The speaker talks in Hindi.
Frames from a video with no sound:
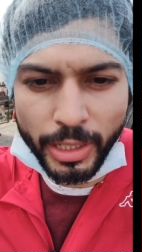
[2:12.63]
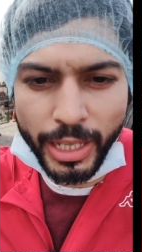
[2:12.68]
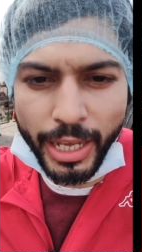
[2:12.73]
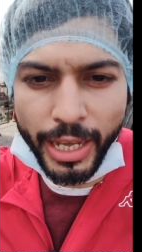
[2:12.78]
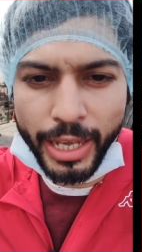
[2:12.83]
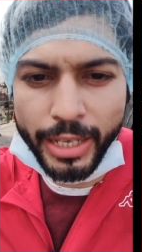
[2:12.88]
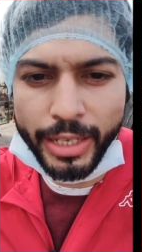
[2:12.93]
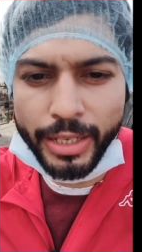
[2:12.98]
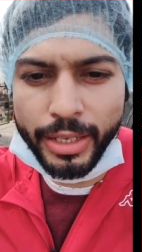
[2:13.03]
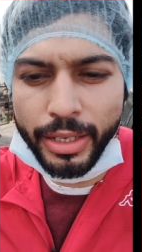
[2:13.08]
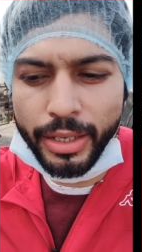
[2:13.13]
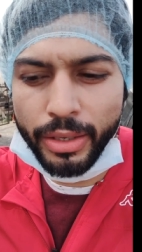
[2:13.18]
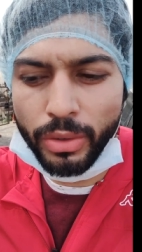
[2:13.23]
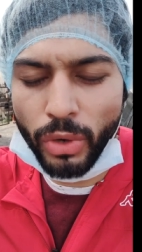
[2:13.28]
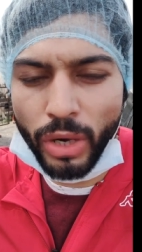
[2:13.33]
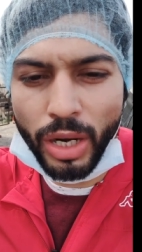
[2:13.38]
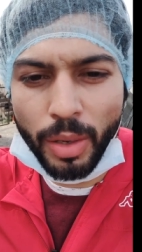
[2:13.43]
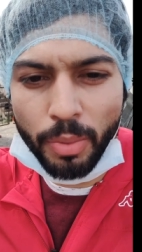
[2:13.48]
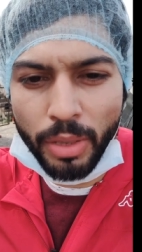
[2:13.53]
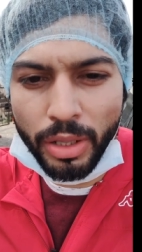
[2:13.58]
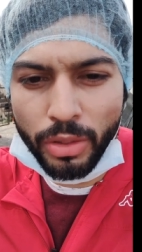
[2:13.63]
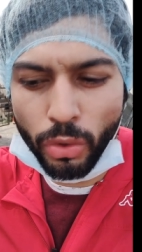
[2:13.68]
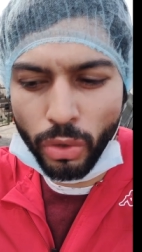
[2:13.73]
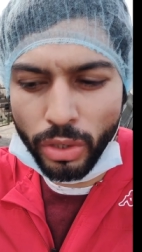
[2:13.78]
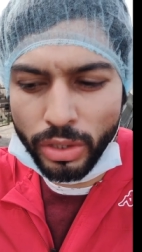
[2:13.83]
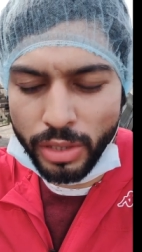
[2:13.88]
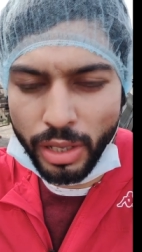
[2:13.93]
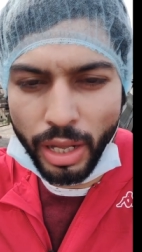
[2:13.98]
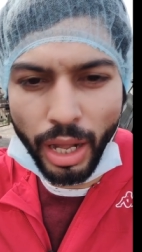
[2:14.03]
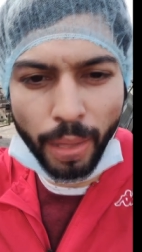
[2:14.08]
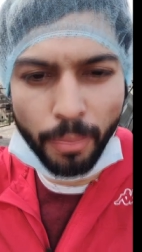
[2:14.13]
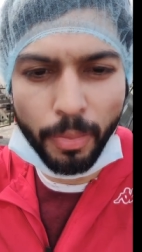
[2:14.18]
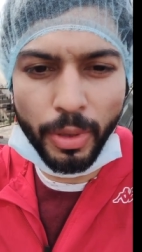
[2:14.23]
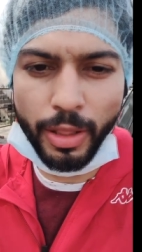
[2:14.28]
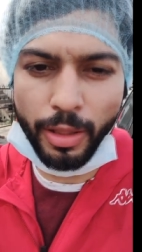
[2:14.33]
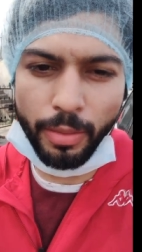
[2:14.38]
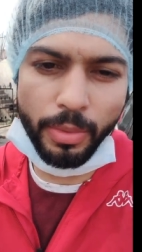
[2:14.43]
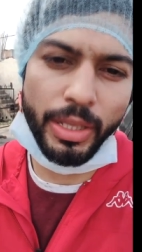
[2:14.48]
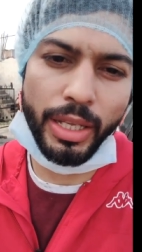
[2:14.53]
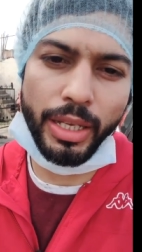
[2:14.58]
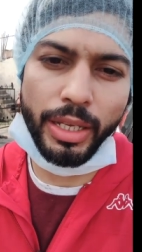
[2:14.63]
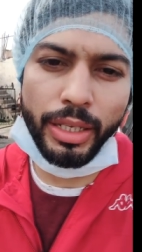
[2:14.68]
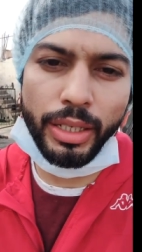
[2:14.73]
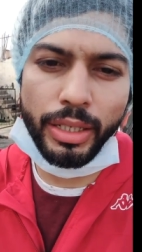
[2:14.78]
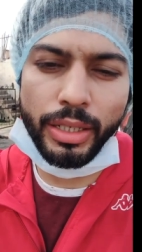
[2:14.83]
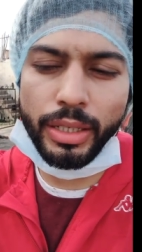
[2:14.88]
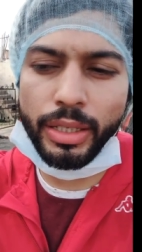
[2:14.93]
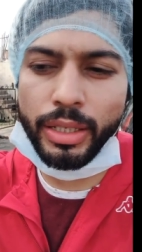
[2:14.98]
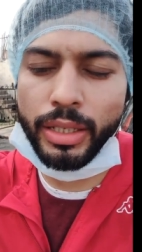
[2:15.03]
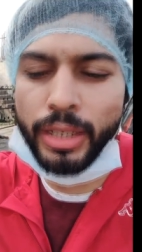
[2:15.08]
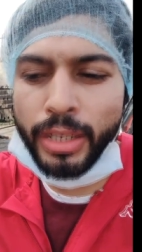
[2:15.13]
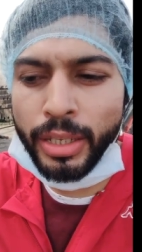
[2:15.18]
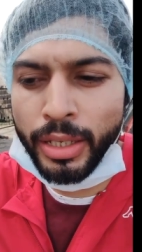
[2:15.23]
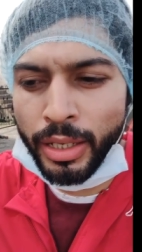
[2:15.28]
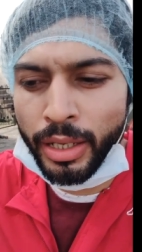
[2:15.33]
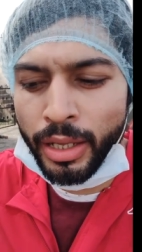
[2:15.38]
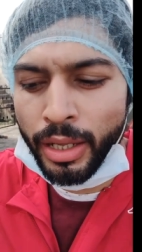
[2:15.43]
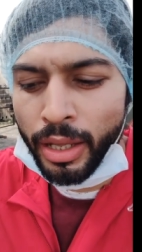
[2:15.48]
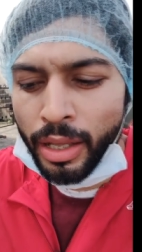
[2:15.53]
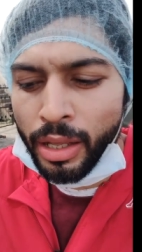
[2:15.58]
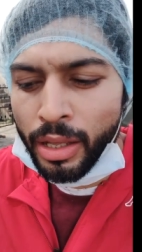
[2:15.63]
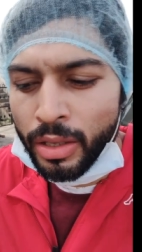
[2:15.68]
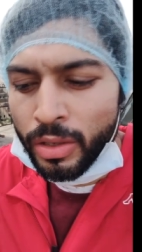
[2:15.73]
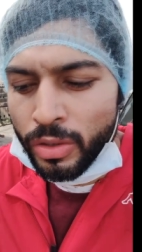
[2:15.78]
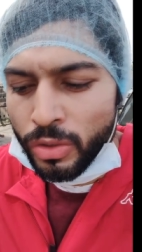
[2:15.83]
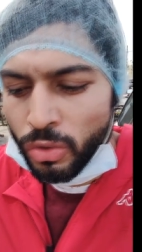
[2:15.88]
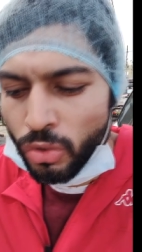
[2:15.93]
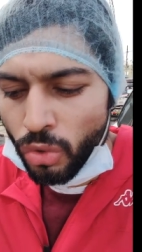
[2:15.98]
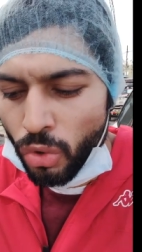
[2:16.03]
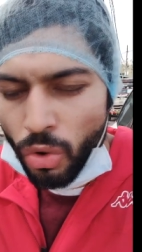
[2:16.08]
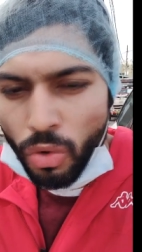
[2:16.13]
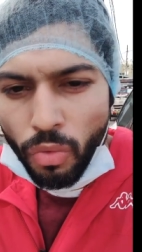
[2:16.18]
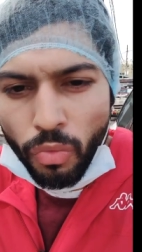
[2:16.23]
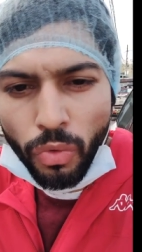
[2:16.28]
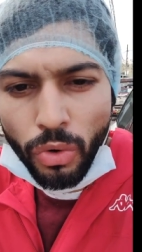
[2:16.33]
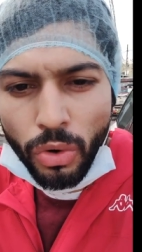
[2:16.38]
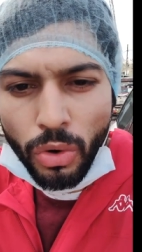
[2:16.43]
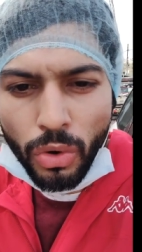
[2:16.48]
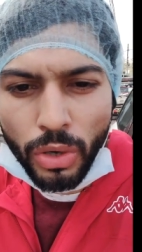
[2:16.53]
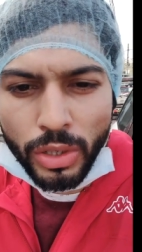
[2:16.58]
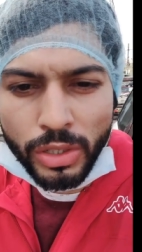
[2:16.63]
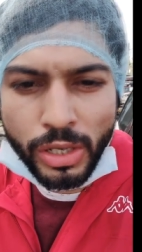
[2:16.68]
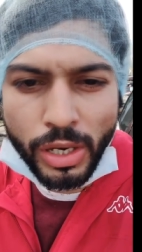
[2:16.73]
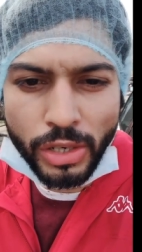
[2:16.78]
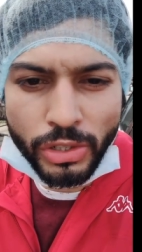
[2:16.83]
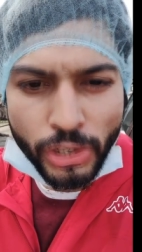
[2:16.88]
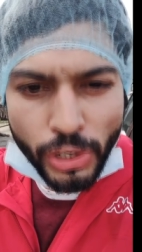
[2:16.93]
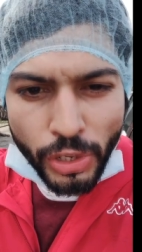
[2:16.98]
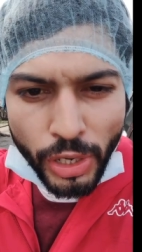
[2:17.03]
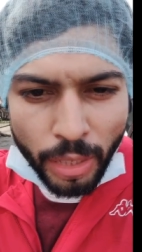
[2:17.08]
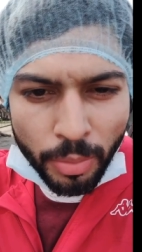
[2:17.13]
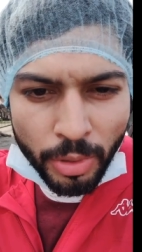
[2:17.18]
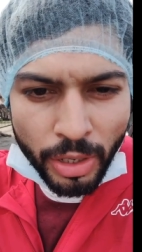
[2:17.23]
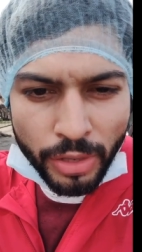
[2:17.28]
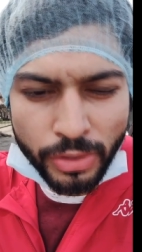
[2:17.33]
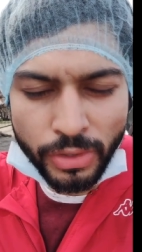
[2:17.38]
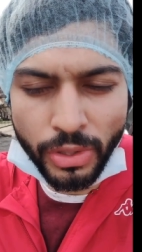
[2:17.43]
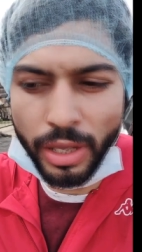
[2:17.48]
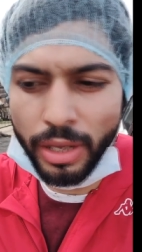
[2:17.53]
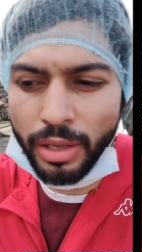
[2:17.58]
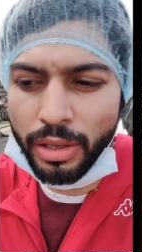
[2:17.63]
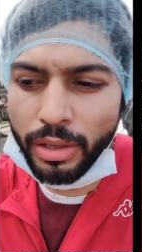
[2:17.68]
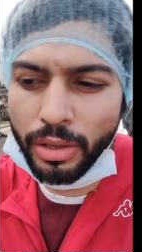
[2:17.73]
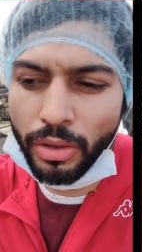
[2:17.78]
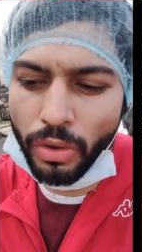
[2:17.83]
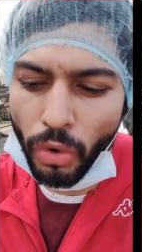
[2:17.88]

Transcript: बताया कि उन्होंने अपनी थोड़ी सी आप थी बताई सो so, वो कंस्ट्रक्शन लेबरर्स थे